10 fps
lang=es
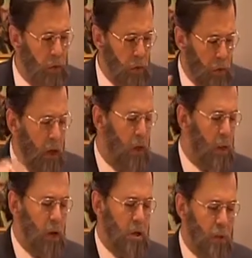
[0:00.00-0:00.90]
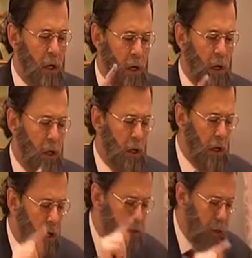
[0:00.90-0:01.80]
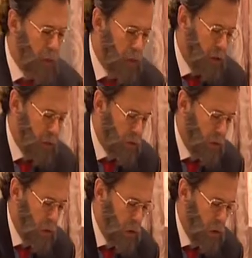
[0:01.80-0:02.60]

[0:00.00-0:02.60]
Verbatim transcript: Bueno, voy a llamar a Espi, que inglés sabe un rato.